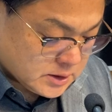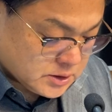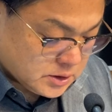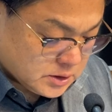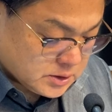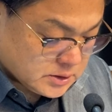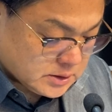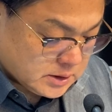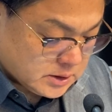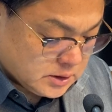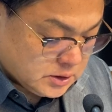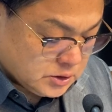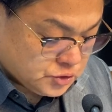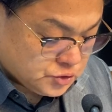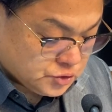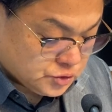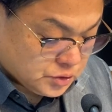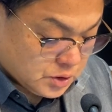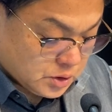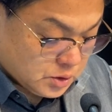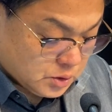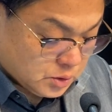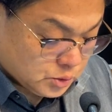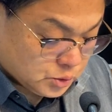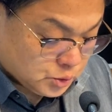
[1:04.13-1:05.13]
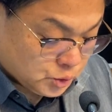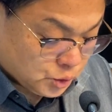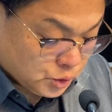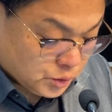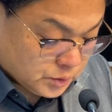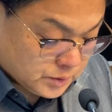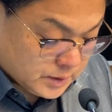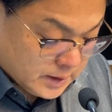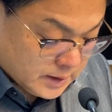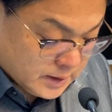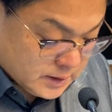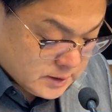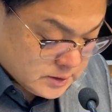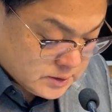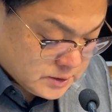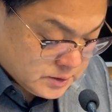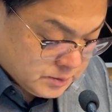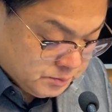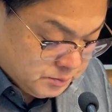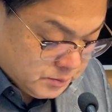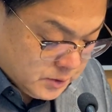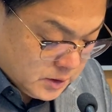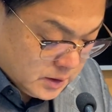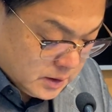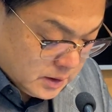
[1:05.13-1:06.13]
처자를 죽이고 도륙하는
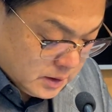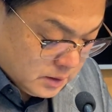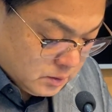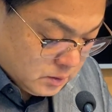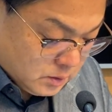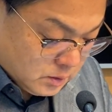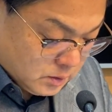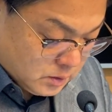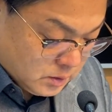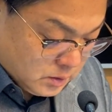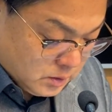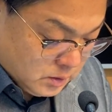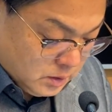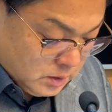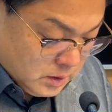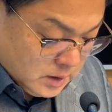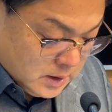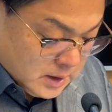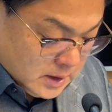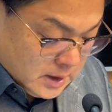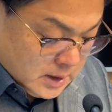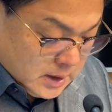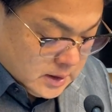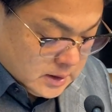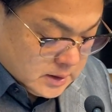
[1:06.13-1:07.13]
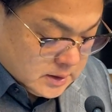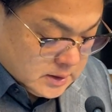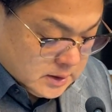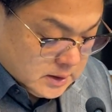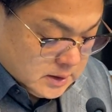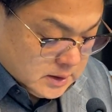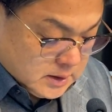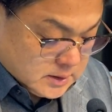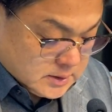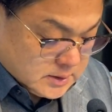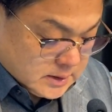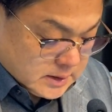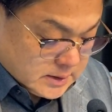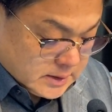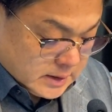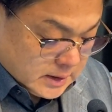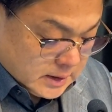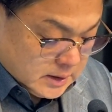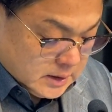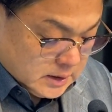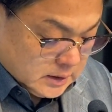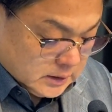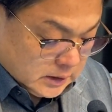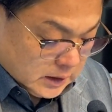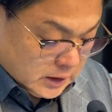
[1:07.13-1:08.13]
진멸하고 그
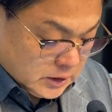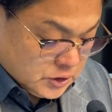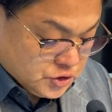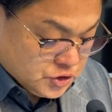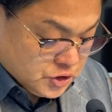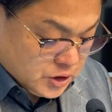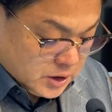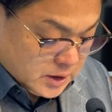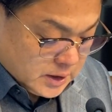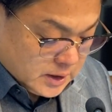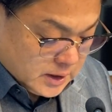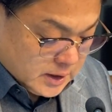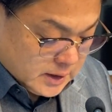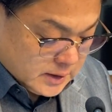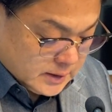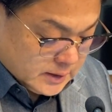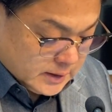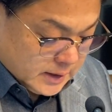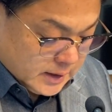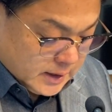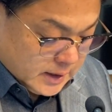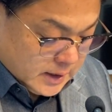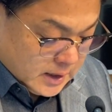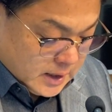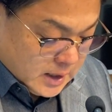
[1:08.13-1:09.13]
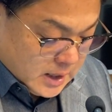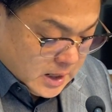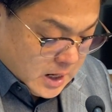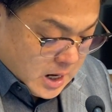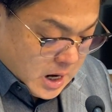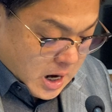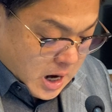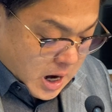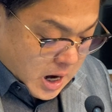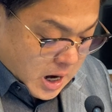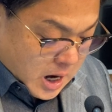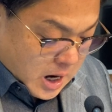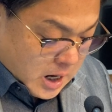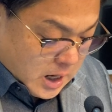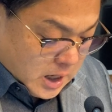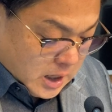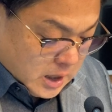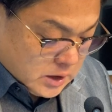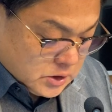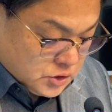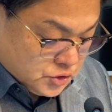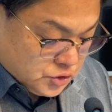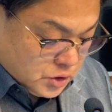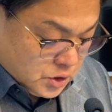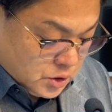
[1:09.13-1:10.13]
재산을 탈취하게 하되
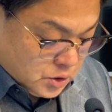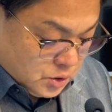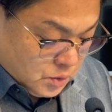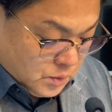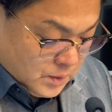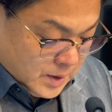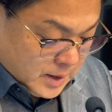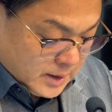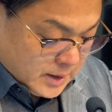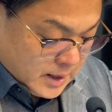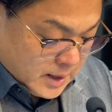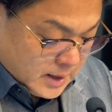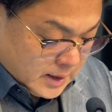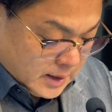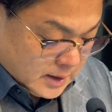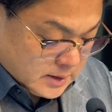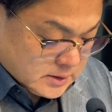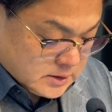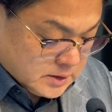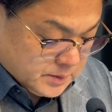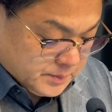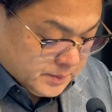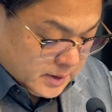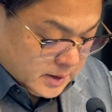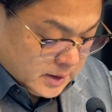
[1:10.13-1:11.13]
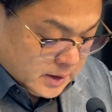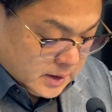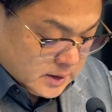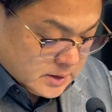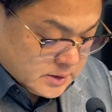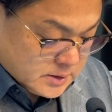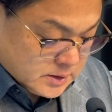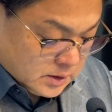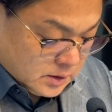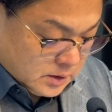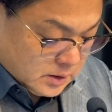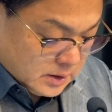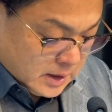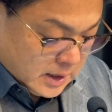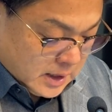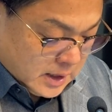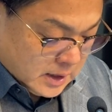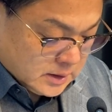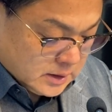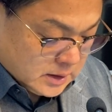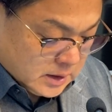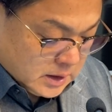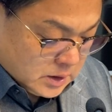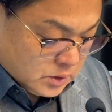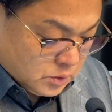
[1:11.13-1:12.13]
아하스웨로 왕의 각 지방에서
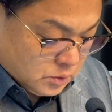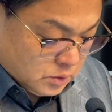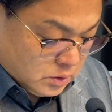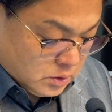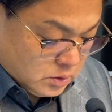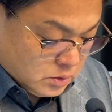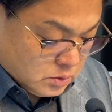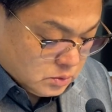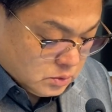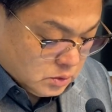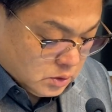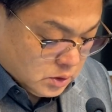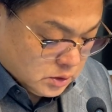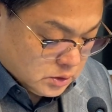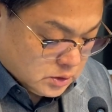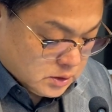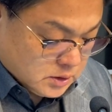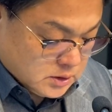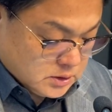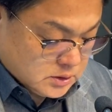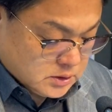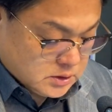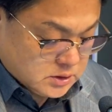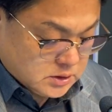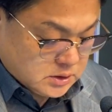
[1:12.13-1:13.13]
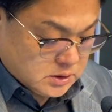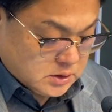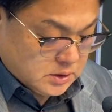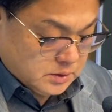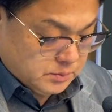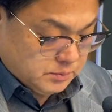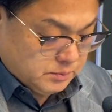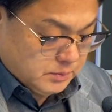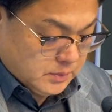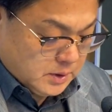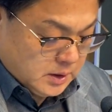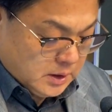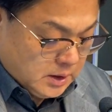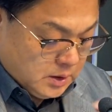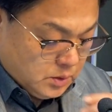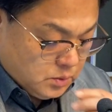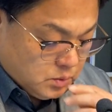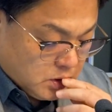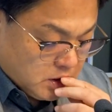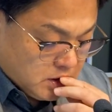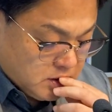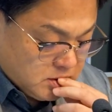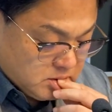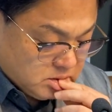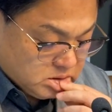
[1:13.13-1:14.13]
아달월 곧
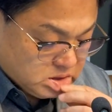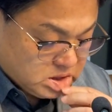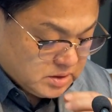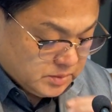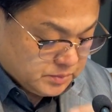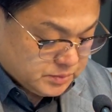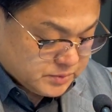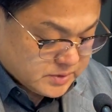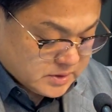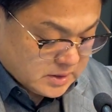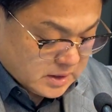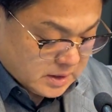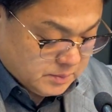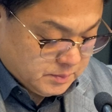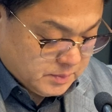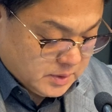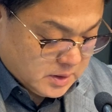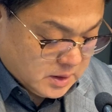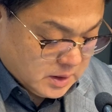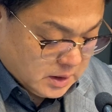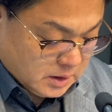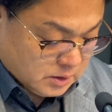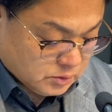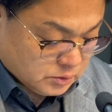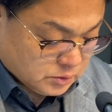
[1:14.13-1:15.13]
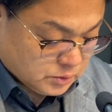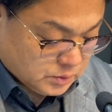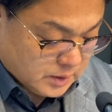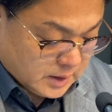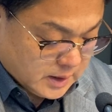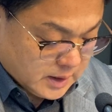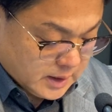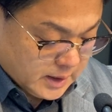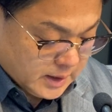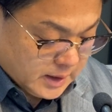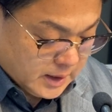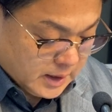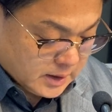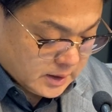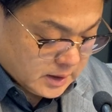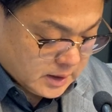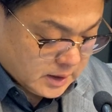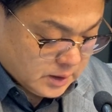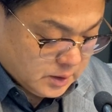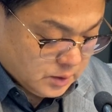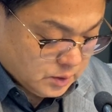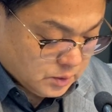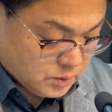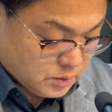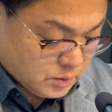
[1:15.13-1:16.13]
십이월 십삼일 하루 동안에 하게
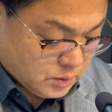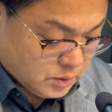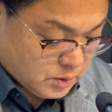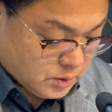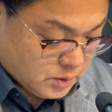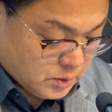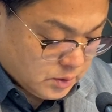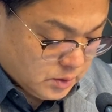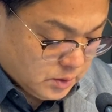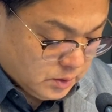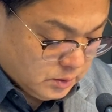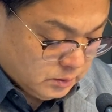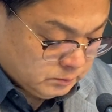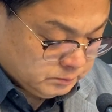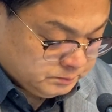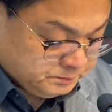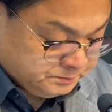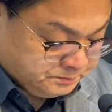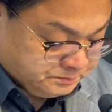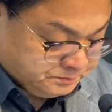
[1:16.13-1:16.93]
하였고